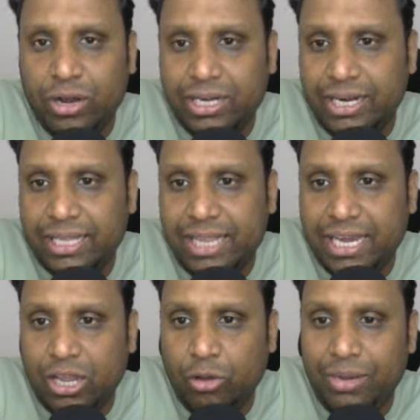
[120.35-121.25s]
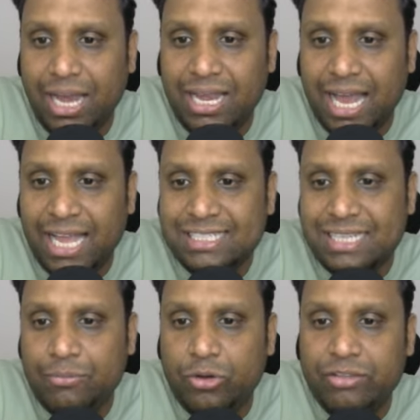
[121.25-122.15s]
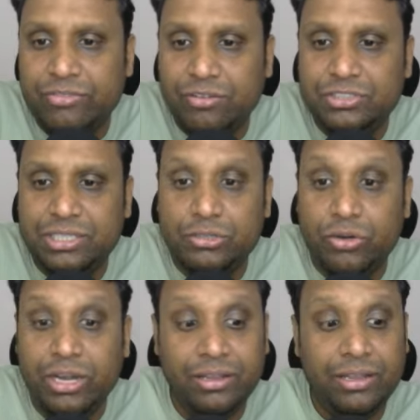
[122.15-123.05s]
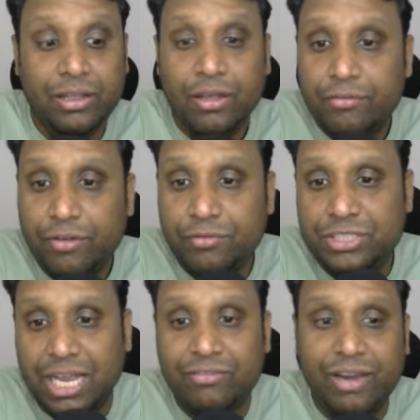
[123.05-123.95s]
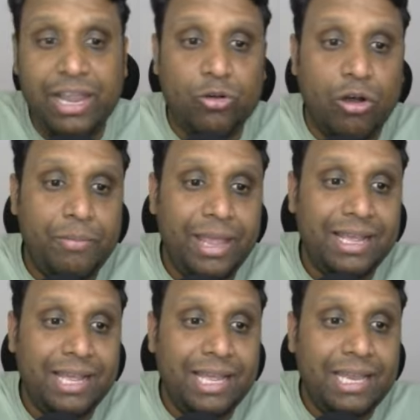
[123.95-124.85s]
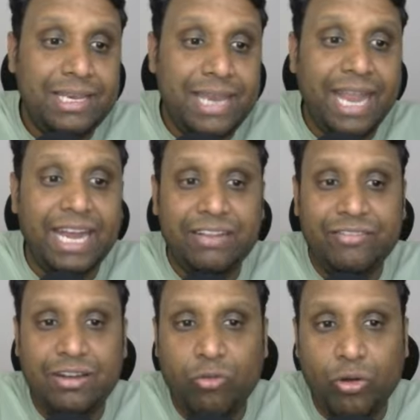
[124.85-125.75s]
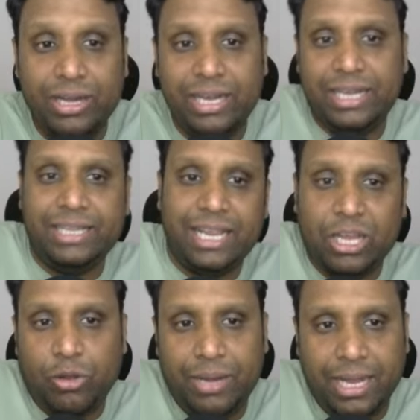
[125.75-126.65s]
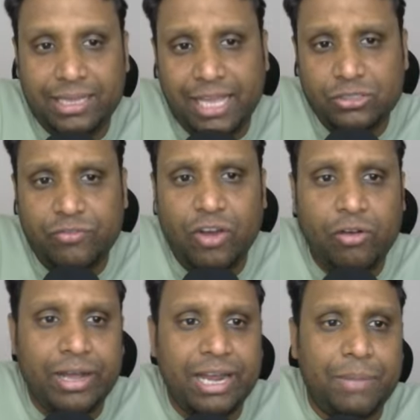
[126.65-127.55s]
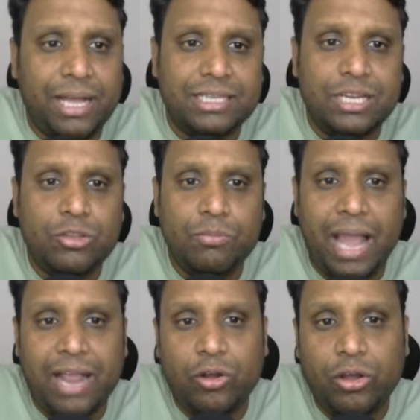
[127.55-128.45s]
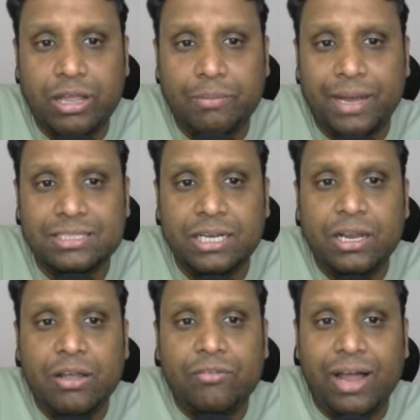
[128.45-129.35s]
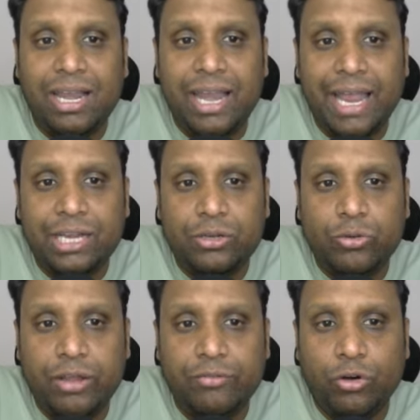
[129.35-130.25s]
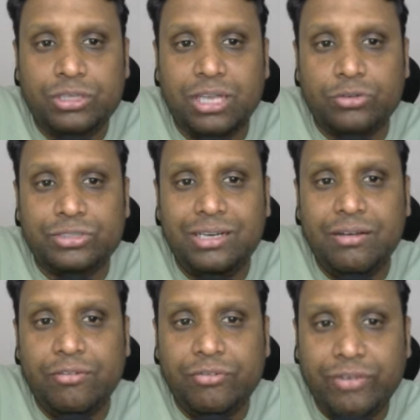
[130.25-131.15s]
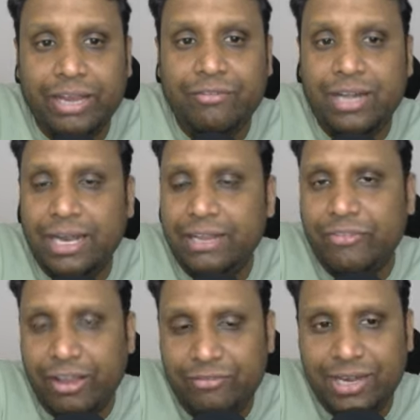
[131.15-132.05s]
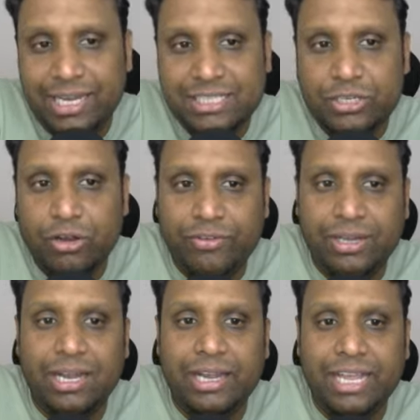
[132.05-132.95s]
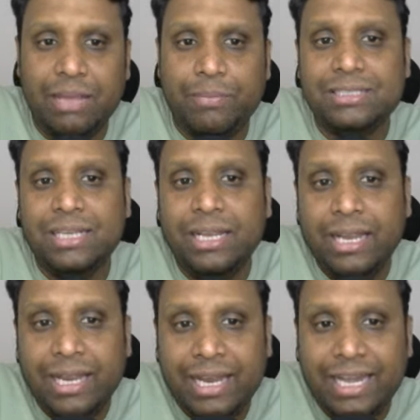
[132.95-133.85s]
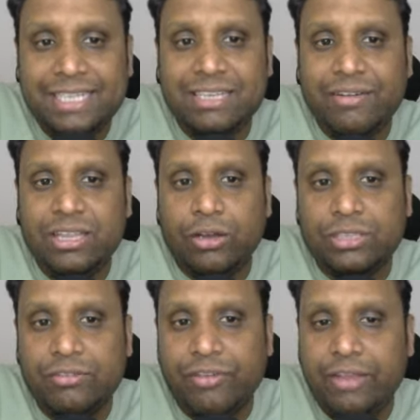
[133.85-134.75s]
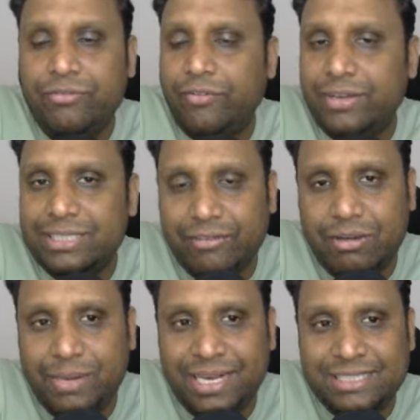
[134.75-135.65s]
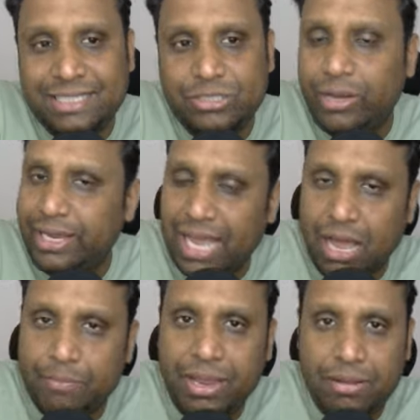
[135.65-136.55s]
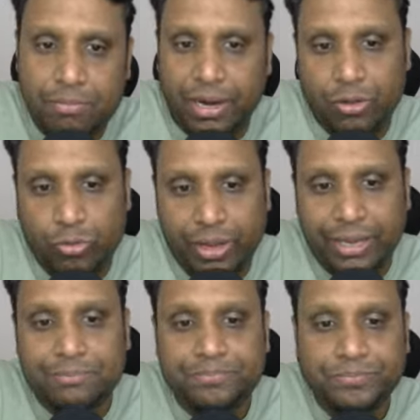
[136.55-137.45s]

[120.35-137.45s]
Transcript: का डेटा देखने को मिला है लास्ट टाइम ट्वेंटी फिफ्थ ट्वेंटी फिफ्थ जनवरी को हम एक नेगेटिव इनफ्लो का डेटा देखने को मिला था एज ऑफ नाउ अगर बात करें तो ब्लैक रॉक के पास वन लैख ट्वेंटी फोर थाउजेंड फाइव थर्टी फाइव बी टी सी और फेडरिटी के पास एटी सेवन थाउजेंड फाइव फिफ्टी सेवन बी टी सी जो है यहाँ पे पड़े हुए हैं